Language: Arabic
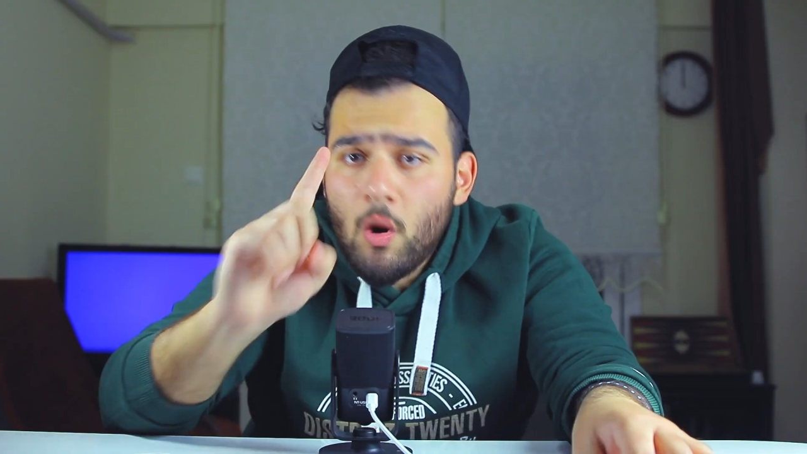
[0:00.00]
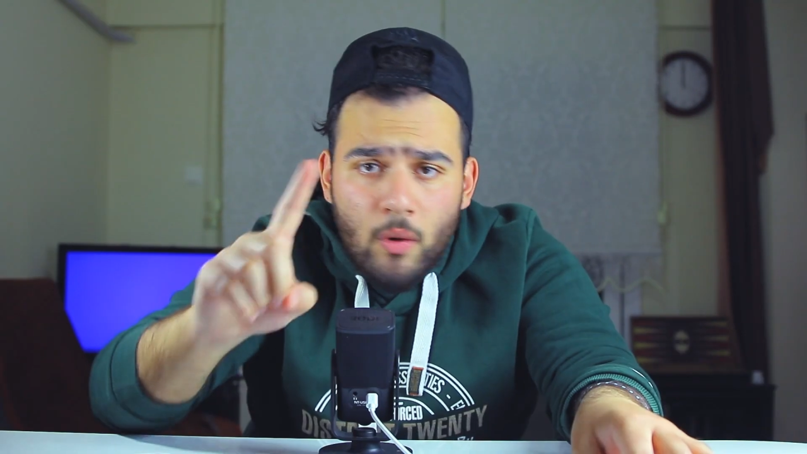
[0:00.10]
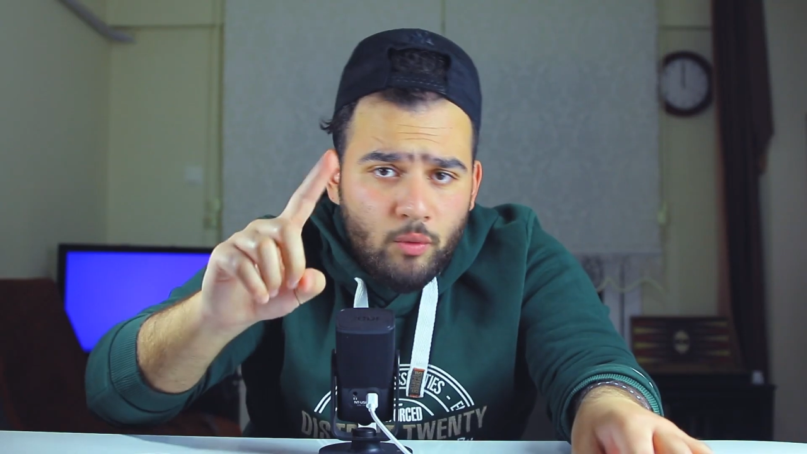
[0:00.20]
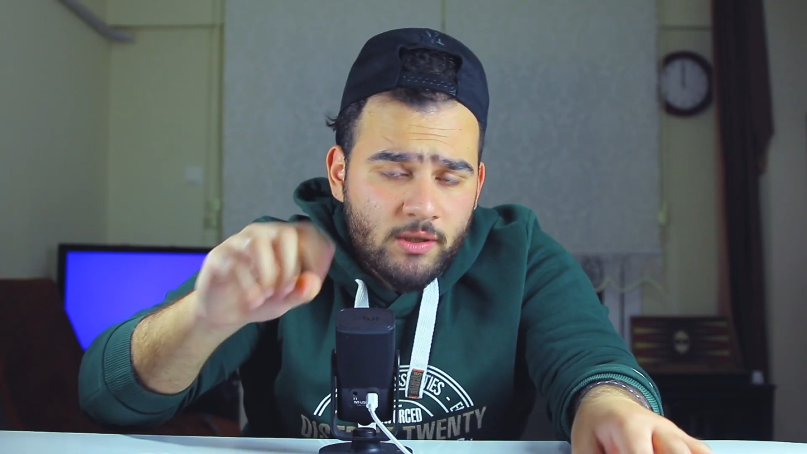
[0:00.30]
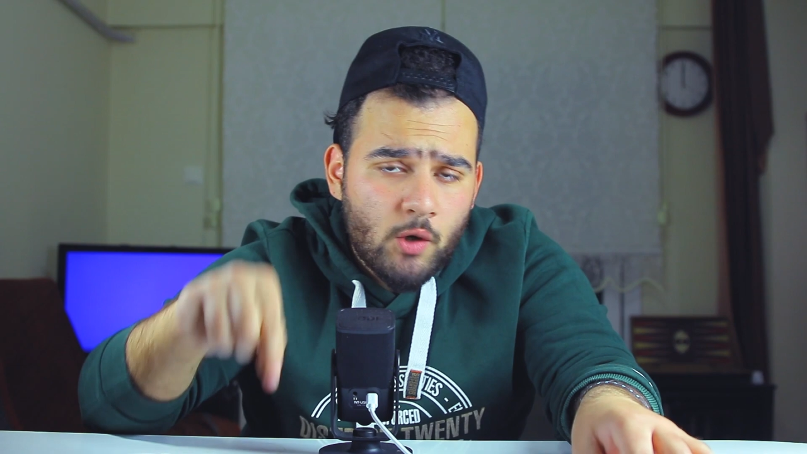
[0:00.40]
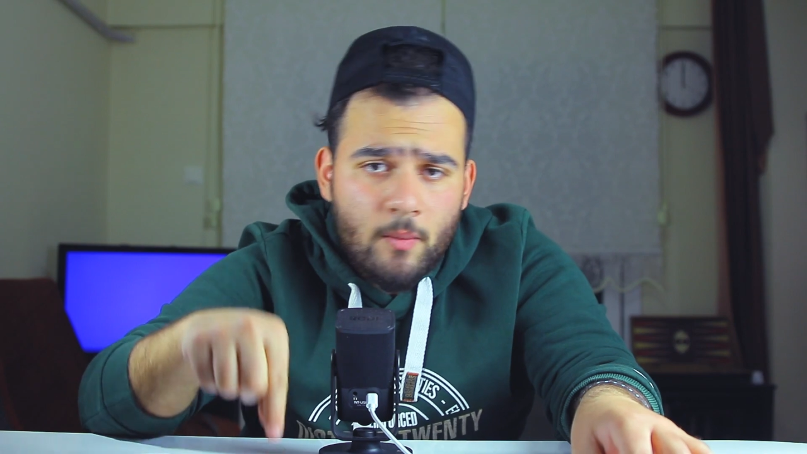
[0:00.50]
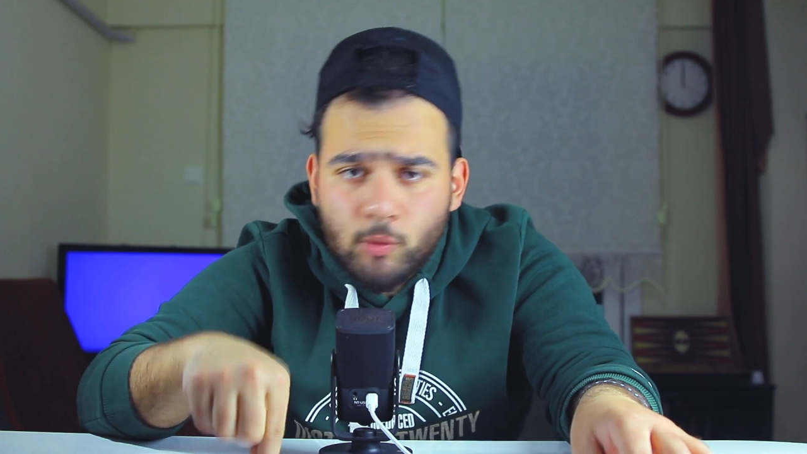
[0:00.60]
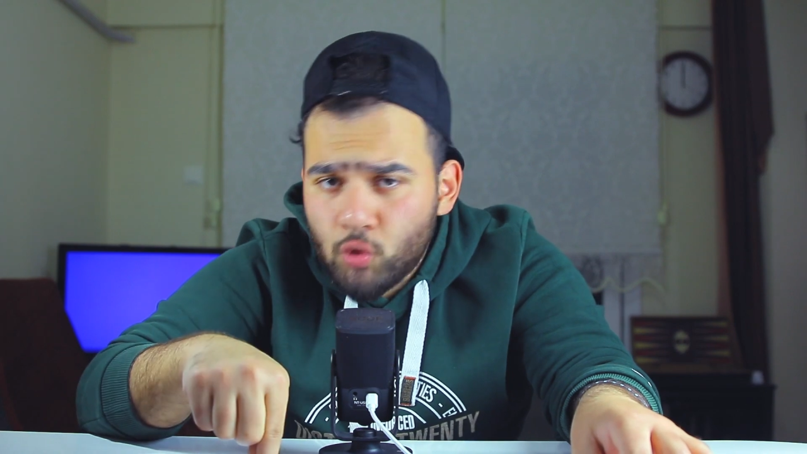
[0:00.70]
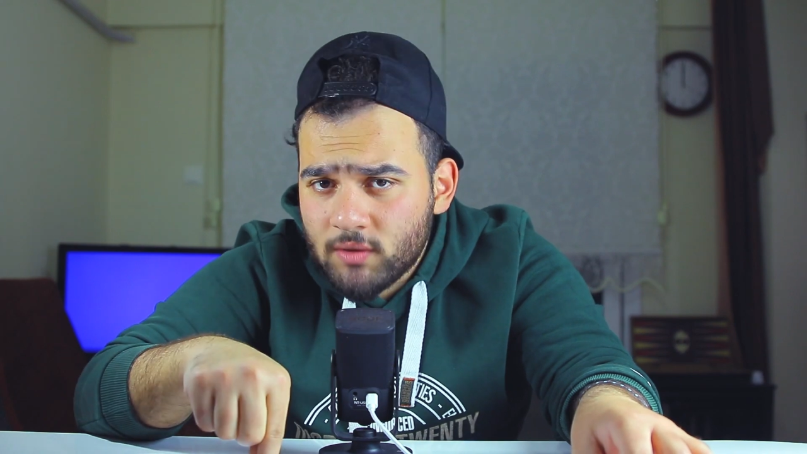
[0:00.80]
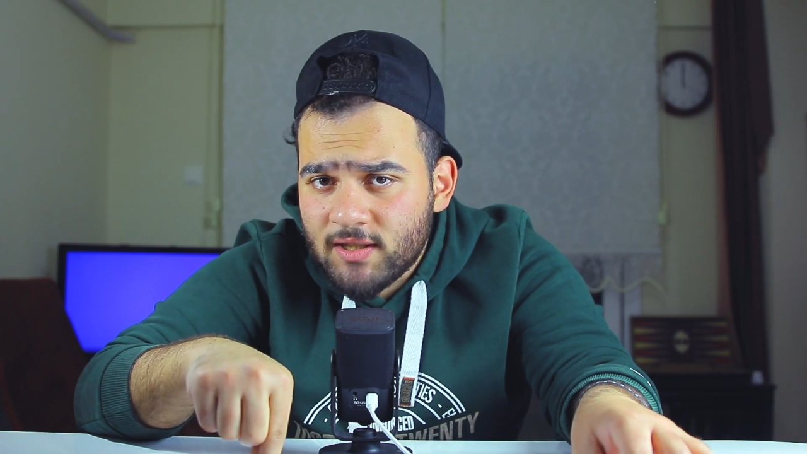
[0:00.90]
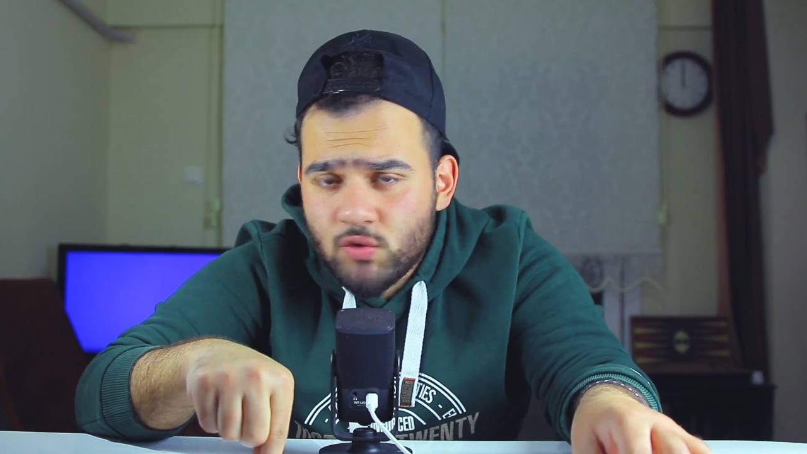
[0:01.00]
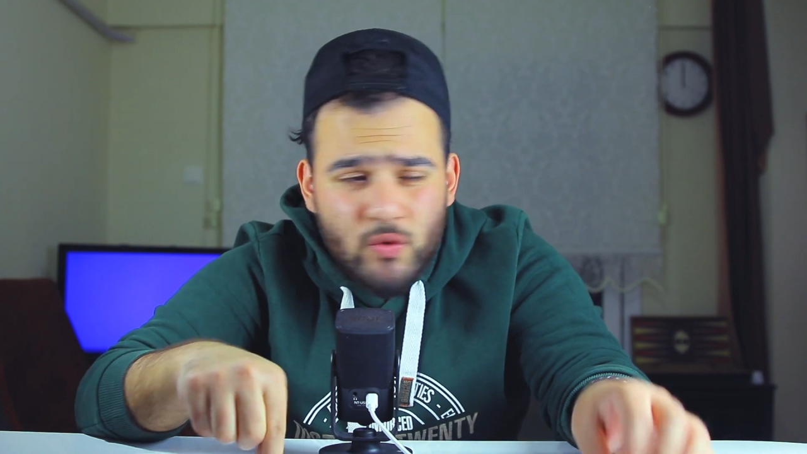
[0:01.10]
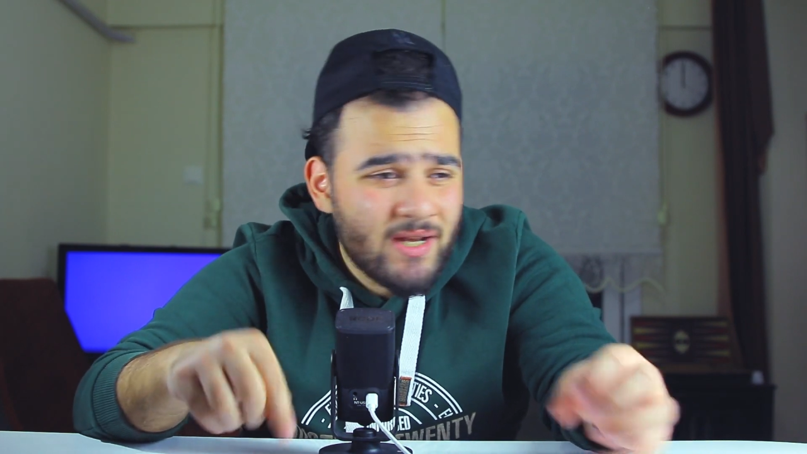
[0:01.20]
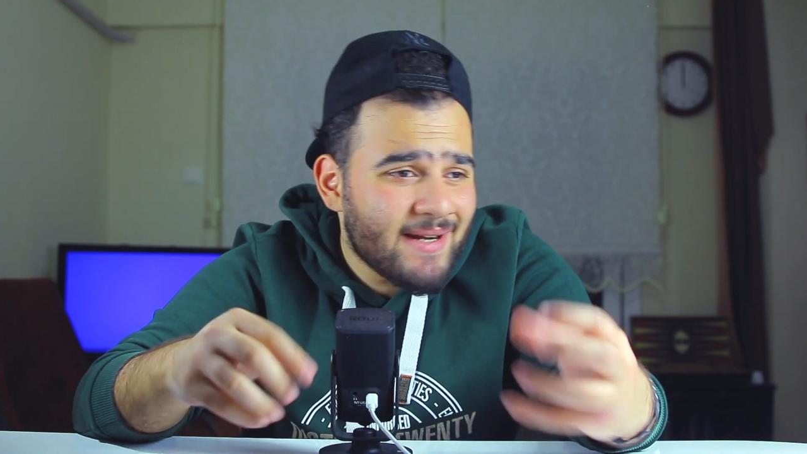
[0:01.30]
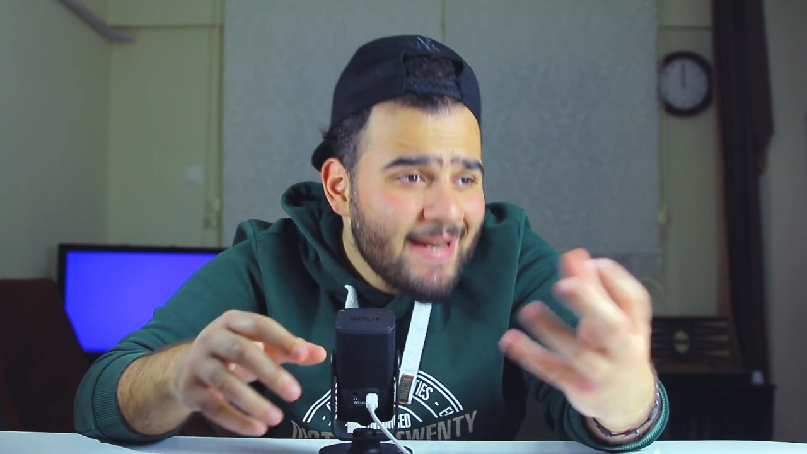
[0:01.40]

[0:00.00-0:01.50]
اول وحده هو موضوع التصوير